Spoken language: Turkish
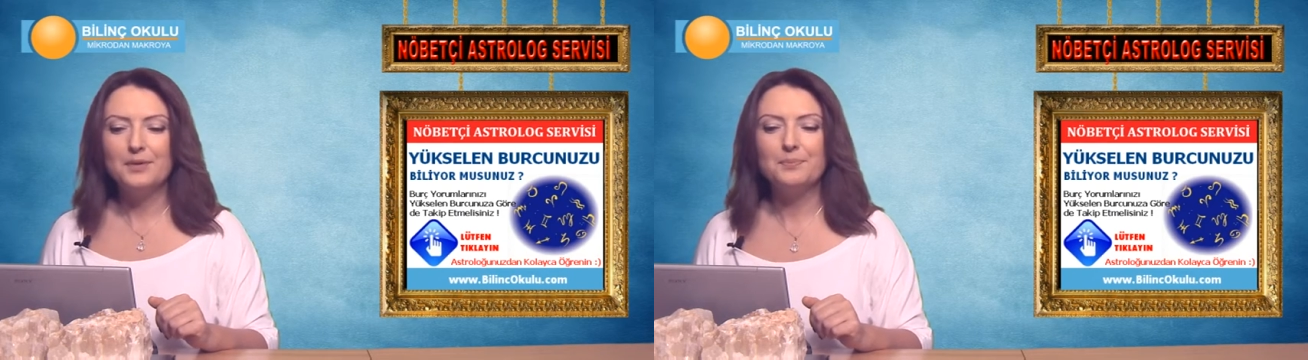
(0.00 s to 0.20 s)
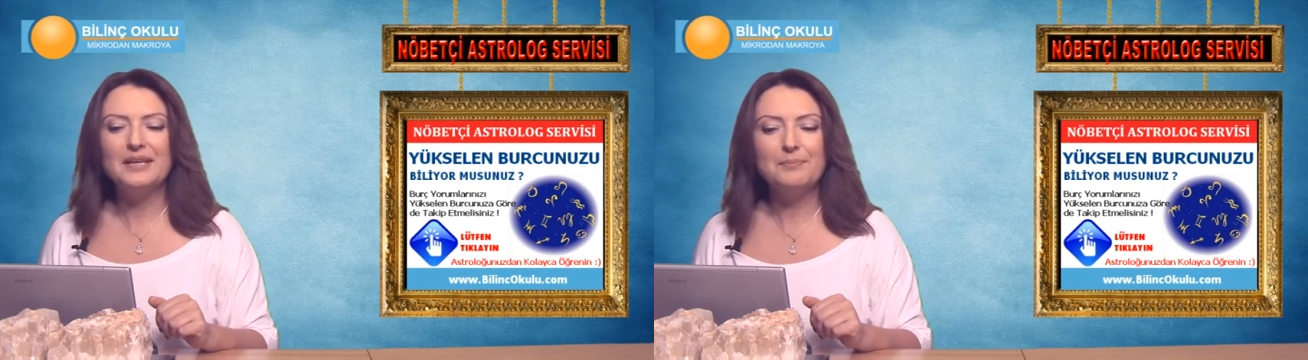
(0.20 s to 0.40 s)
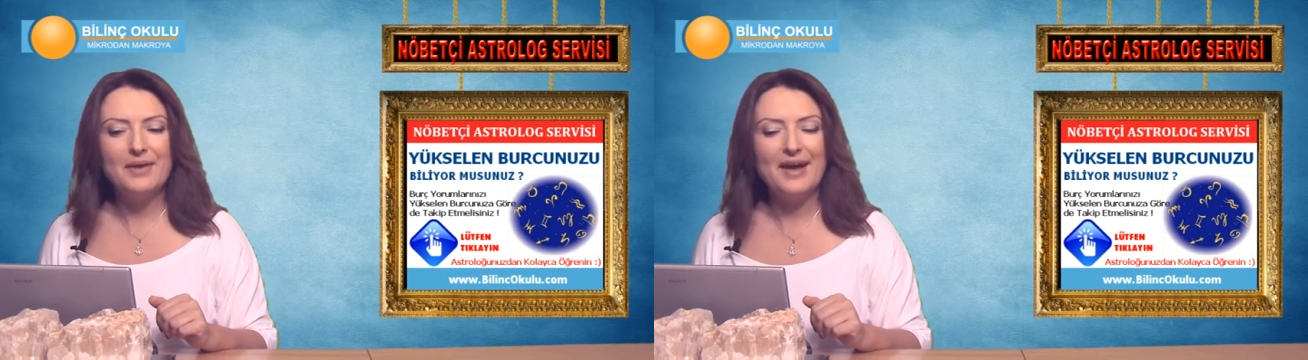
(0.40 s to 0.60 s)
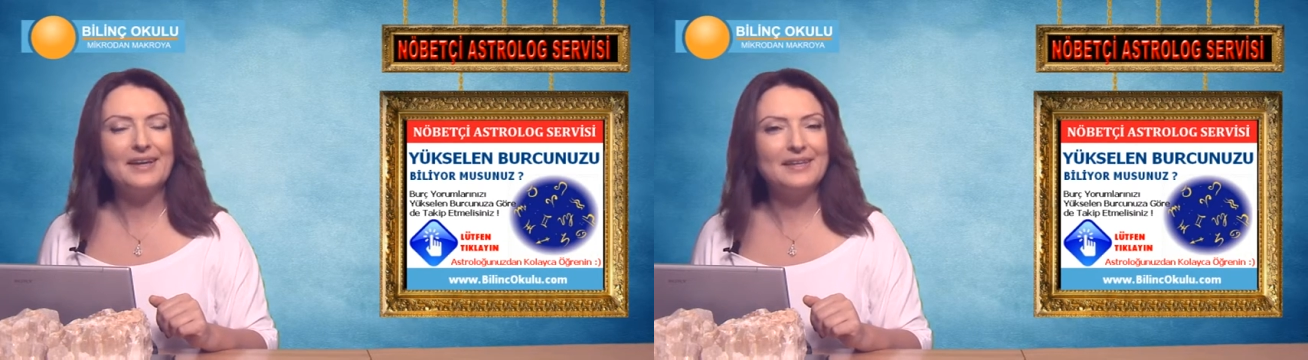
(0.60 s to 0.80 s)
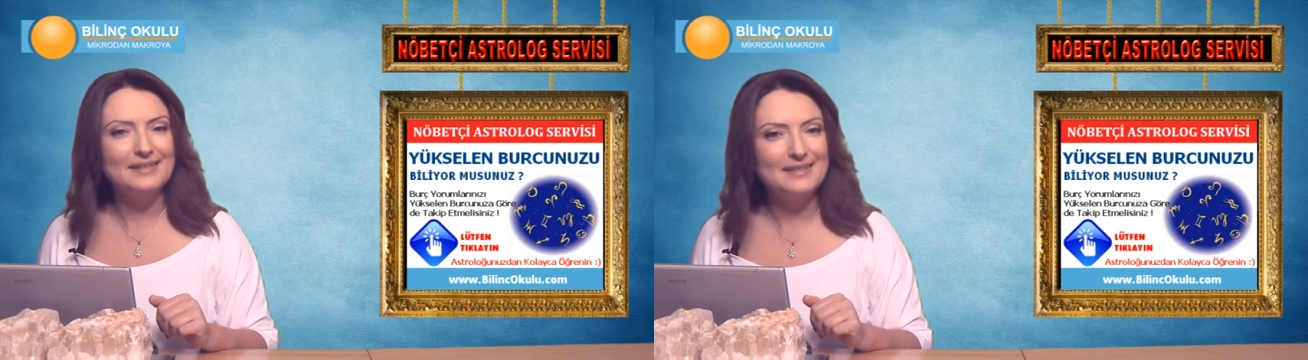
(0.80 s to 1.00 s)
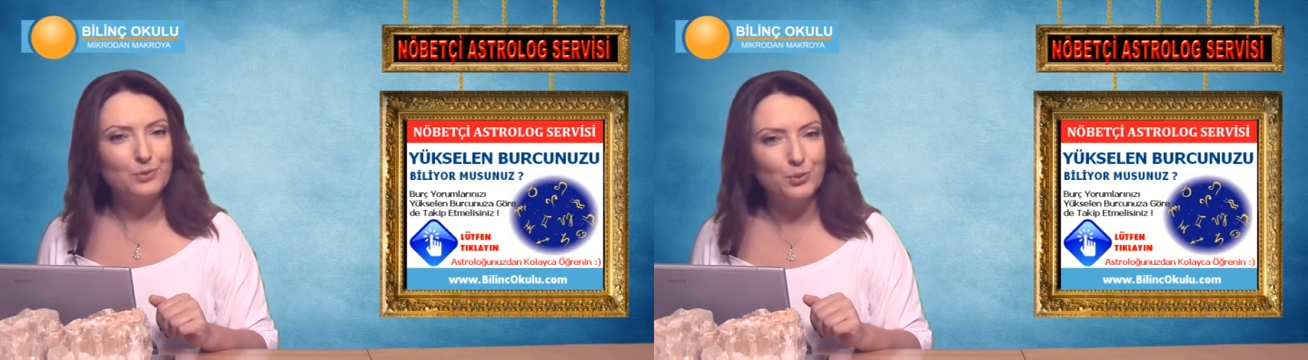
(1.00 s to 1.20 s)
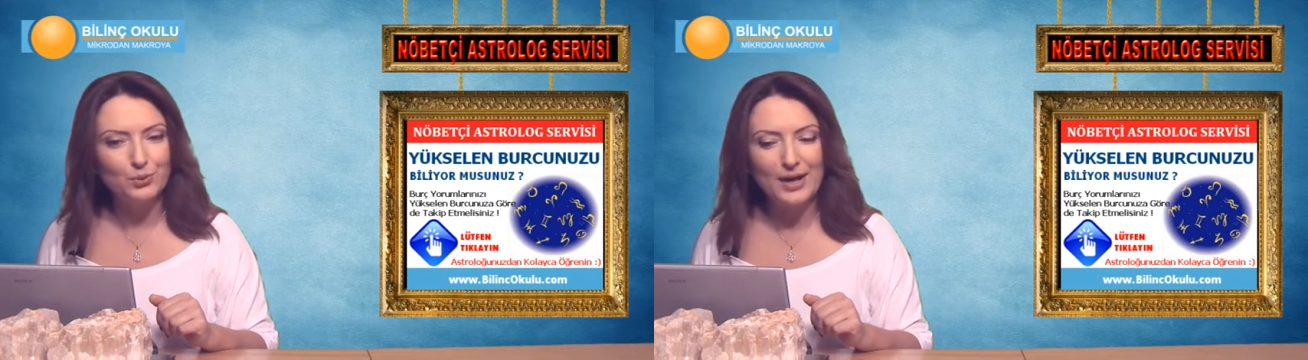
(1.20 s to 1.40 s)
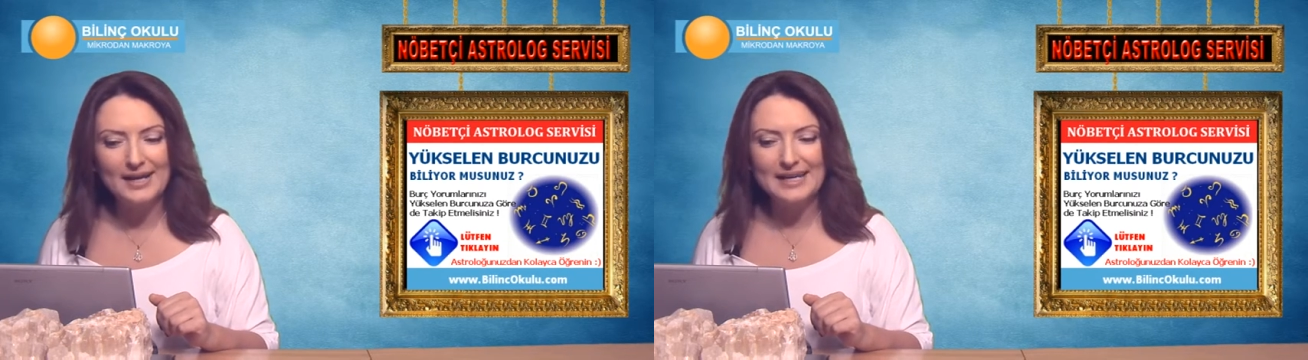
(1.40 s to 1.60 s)
Bilinmeyen gizli
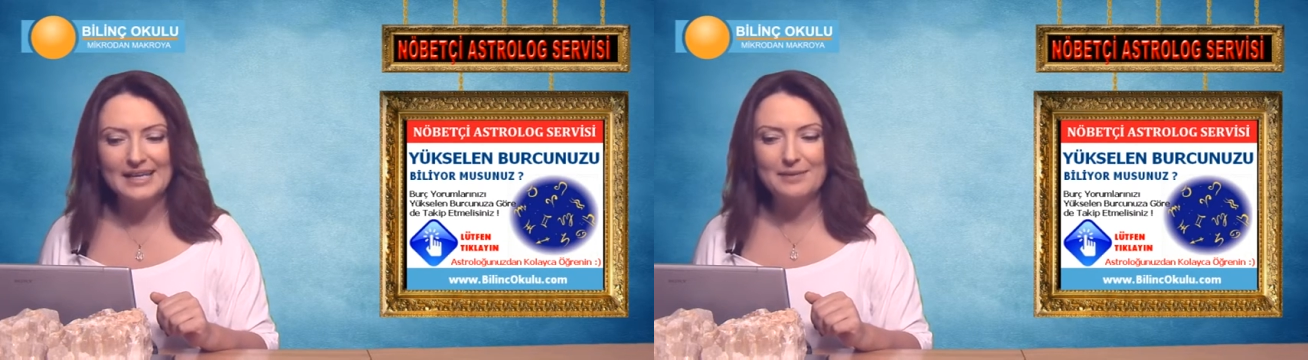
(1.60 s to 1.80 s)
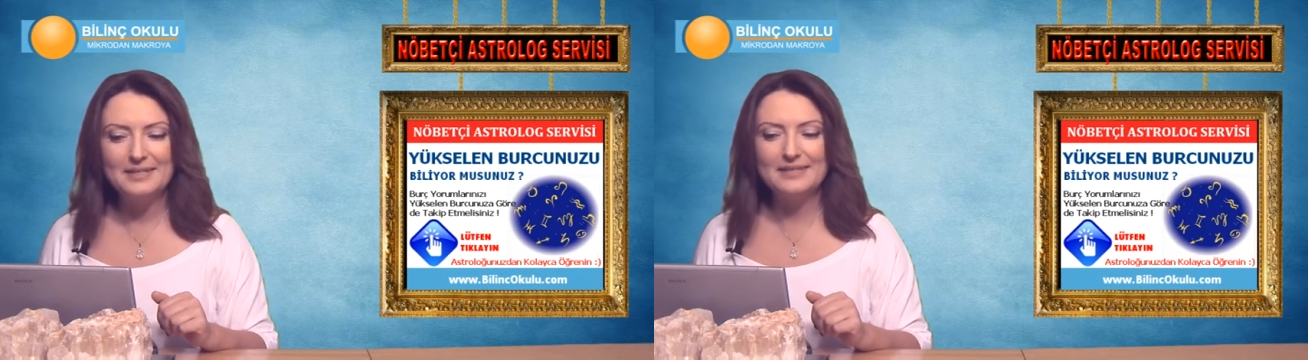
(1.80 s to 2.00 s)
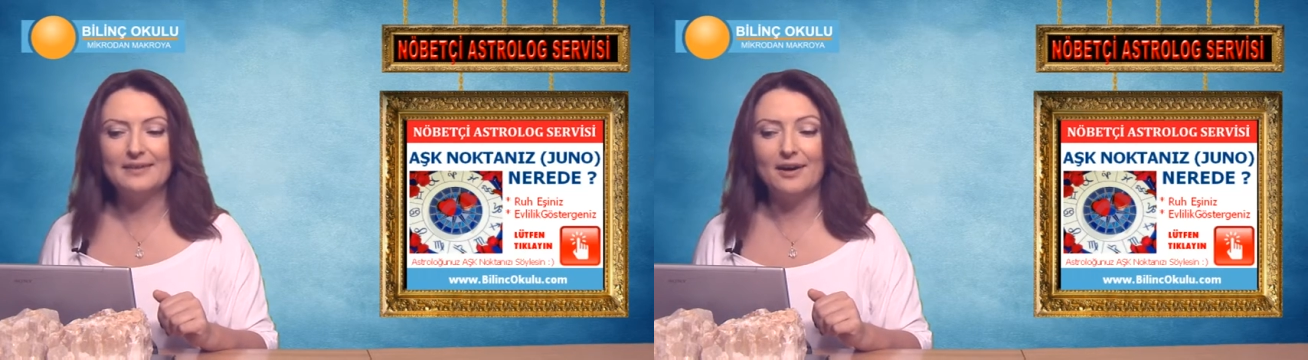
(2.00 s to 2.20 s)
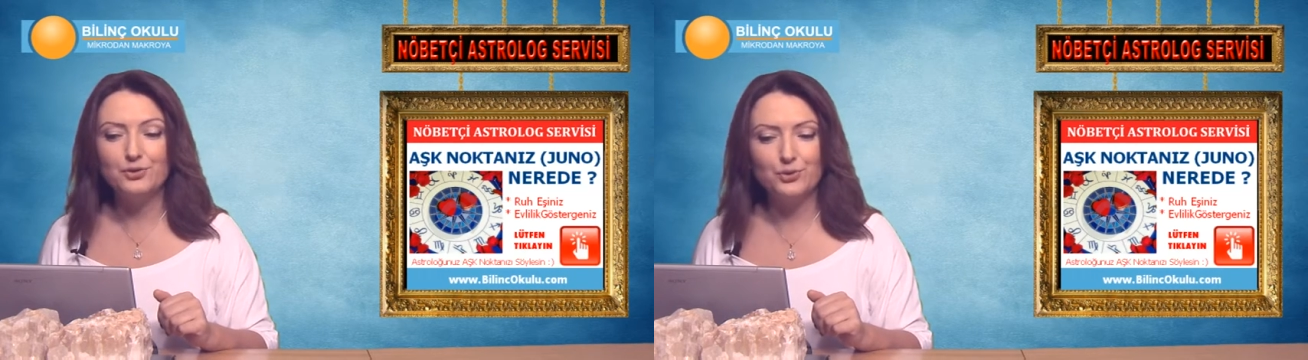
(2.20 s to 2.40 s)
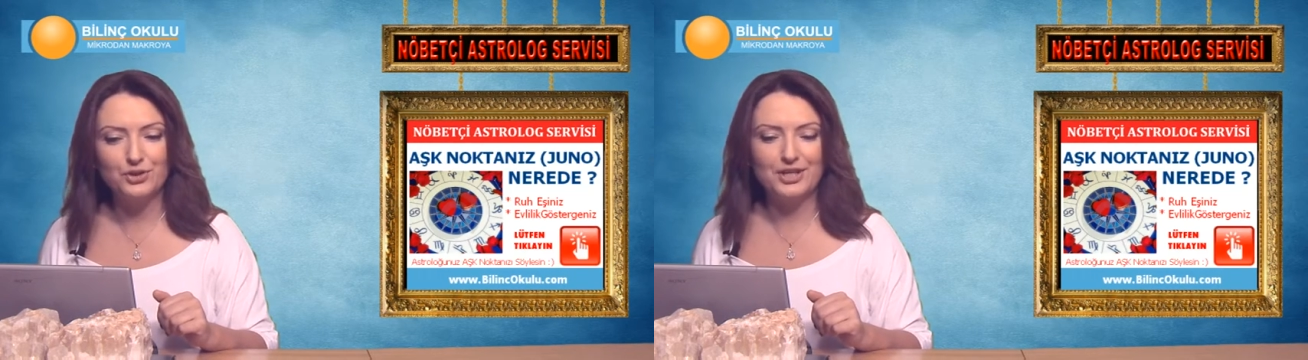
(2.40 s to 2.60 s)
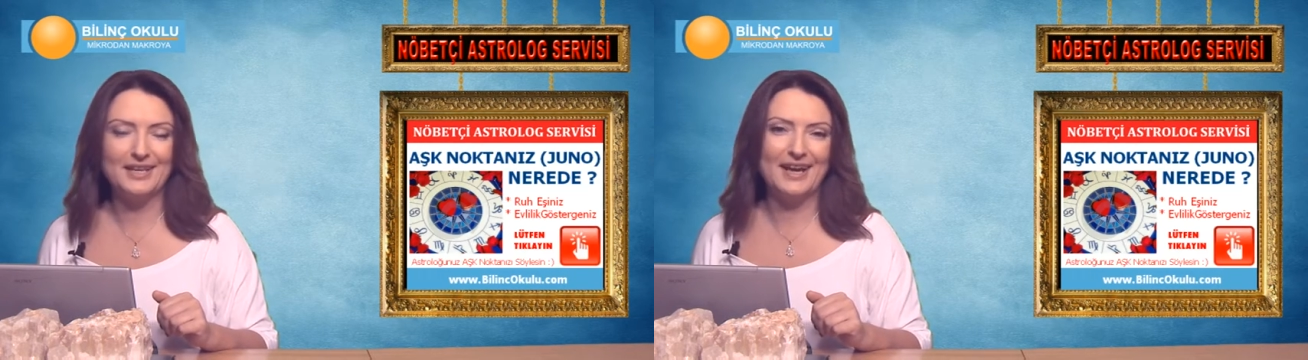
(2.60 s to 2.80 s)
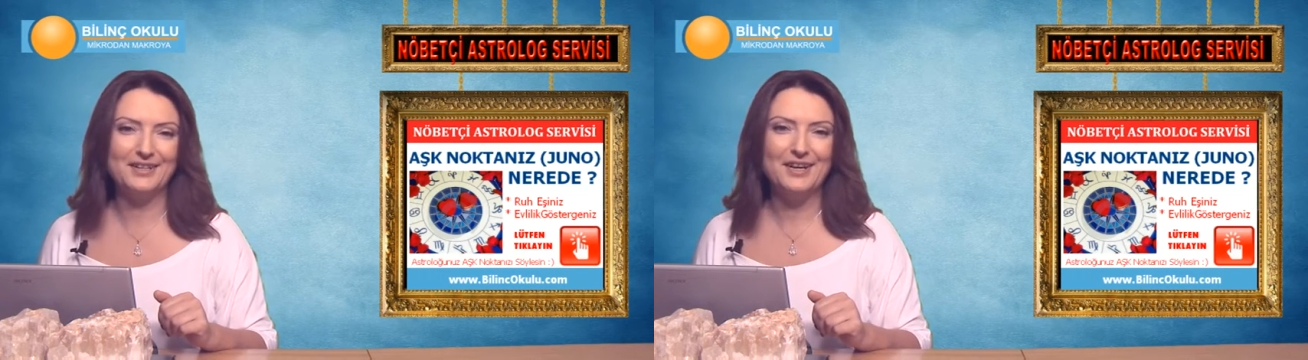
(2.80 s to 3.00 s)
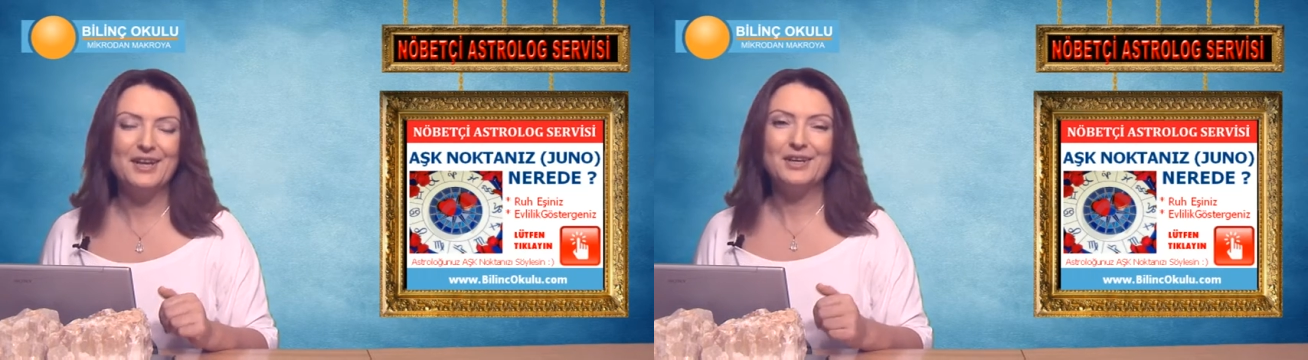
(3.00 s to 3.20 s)
konular ilgimizi daha çok çeker,